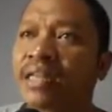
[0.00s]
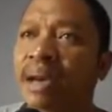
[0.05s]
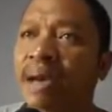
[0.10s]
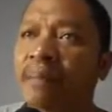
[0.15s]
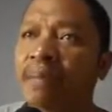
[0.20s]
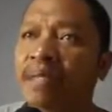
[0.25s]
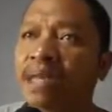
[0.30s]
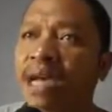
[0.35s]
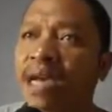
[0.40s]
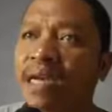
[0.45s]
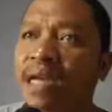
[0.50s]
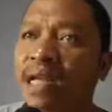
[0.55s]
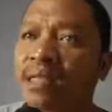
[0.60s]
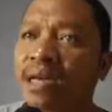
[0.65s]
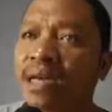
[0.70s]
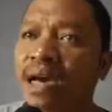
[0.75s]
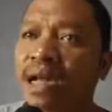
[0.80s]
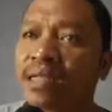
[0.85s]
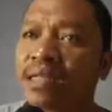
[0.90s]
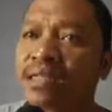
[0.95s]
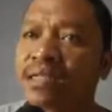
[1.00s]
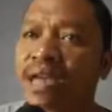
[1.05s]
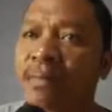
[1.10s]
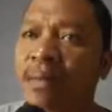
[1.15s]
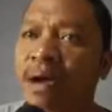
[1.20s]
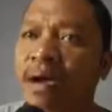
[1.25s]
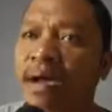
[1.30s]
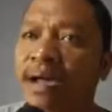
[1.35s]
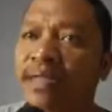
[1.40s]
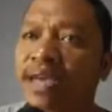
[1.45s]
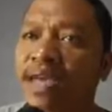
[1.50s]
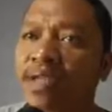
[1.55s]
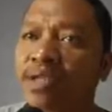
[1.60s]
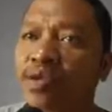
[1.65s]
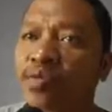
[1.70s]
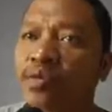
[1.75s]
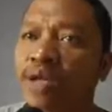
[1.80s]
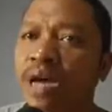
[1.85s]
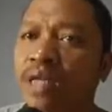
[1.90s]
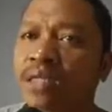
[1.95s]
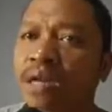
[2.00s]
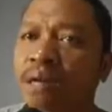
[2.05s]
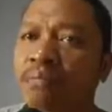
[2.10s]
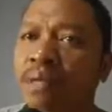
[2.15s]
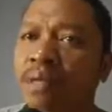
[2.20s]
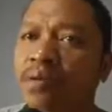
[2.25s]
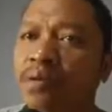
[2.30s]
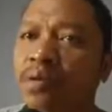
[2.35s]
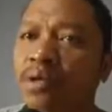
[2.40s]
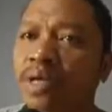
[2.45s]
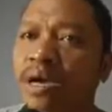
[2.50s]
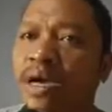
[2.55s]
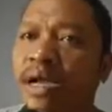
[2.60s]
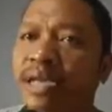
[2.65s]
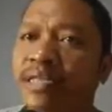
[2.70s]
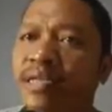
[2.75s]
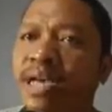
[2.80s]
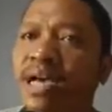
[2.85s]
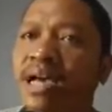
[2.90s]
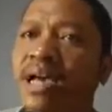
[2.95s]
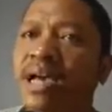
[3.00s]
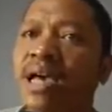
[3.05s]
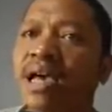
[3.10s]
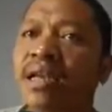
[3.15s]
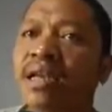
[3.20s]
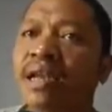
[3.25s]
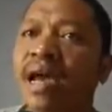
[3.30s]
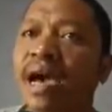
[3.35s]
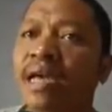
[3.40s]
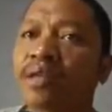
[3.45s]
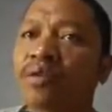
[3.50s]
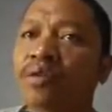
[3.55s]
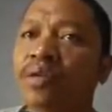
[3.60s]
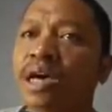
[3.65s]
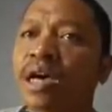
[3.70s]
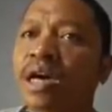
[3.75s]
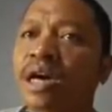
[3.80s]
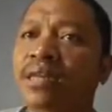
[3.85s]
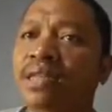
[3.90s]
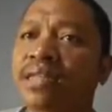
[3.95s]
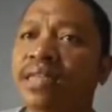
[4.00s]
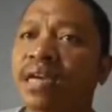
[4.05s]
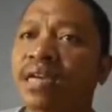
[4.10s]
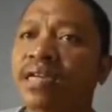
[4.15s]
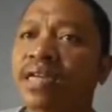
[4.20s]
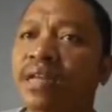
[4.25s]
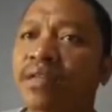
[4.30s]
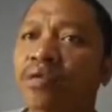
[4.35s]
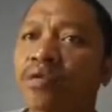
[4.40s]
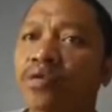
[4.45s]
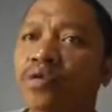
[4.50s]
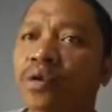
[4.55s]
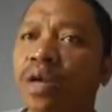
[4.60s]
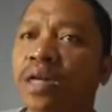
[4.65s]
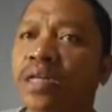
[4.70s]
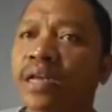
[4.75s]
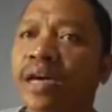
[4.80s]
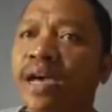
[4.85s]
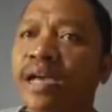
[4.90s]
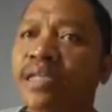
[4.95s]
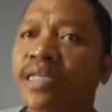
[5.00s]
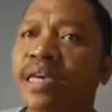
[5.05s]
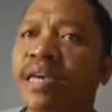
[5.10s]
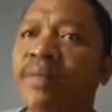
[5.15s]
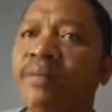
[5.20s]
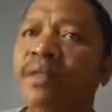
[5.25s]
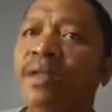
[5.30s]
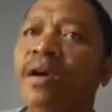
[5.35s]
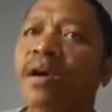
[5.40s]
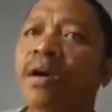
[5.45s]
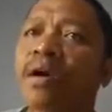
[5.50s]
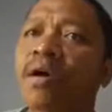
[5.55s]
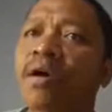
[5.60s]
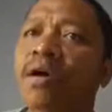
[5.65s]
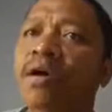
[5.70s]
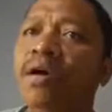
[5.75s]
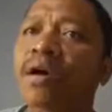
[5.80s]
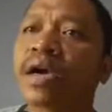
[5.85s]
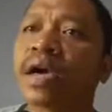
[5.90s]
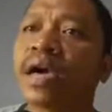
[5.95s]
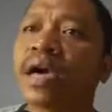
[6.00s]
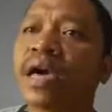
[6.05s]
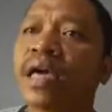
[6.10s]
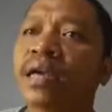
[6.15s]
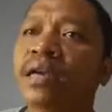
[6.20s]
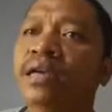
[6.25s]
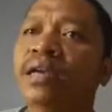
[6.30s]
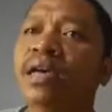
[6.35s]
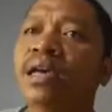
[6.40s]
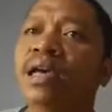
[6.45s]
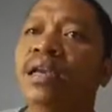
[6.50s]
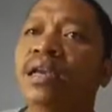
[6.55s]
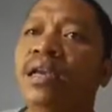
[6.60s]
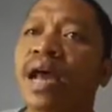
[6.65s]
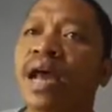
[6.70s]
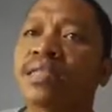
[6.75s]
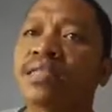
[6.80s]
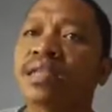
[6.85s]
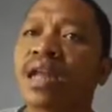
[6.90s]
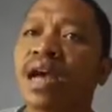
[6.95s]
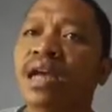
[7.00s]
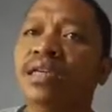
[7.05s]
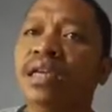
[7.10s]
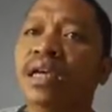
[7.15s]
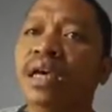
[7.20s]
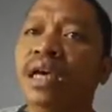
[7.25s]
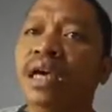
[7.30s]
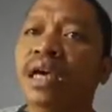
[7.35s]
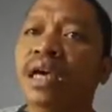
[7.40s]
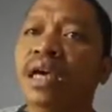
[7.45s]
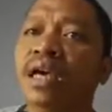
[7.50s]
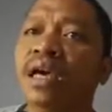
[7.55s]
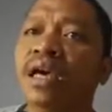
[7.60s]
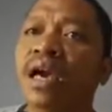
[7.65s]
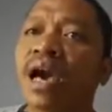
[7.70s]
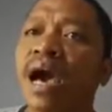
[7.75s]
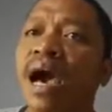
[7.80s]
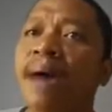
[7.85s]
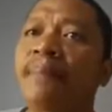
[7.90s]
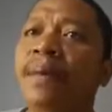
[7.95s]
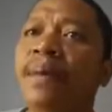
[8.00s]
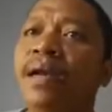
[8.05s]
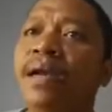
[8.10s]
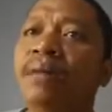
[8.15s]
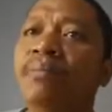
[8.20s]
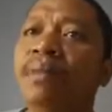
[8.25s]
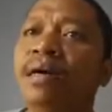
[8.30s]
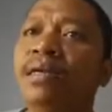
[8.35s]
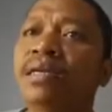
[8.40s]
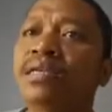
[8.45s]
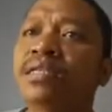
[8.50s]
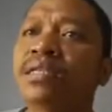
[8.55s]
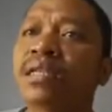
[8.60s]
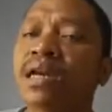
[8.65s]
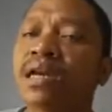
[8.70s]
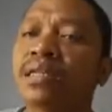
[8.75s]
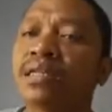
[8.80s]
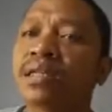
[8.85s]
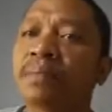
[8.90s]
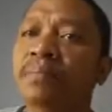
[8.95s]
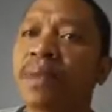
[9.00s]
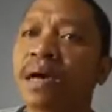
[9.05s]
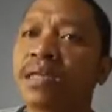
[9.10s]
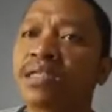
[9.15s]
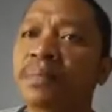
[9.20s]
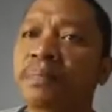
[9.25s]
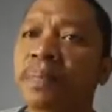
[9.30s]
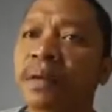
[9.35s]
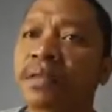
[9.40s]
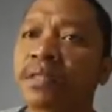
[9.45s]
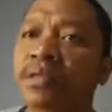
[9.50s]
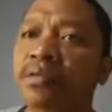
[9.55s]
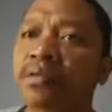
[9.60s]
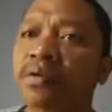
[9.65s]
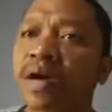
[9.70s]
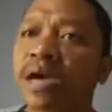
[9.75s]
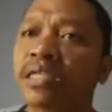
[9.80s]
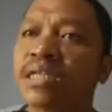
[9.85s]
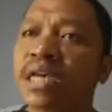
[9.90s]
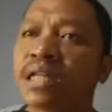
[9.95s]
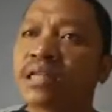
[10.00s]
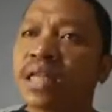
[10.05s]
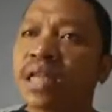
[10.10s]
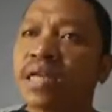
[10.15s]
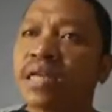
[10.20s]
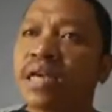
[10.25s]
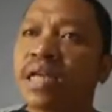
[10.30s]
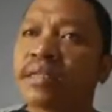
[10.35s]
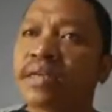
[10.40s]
bisa lihat dengan seksama guys ya sudah terbentuk ya guys ya. Nah, itu dia kertas yang dia tunjukkan ya guys ya. Oke. Nah, setelah di apa namanya setelah diteblak seperti itu guys, kita lihat